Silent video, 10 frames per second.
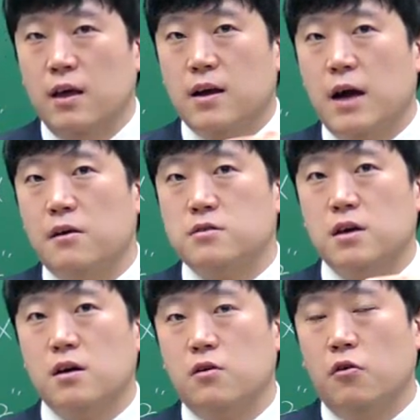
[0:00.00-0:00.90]
가격
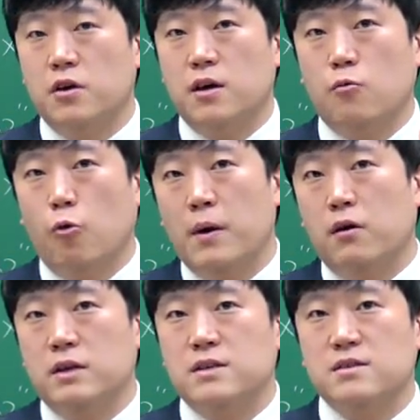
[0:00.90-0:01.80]
차가 거의 한
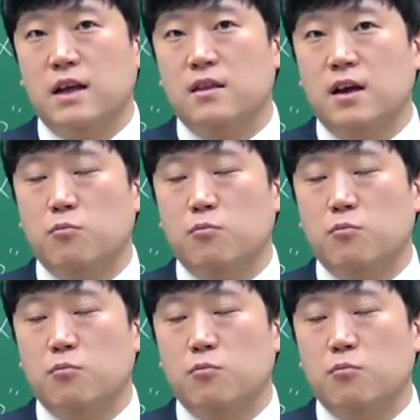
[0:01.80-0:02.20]
500원 이상 난다,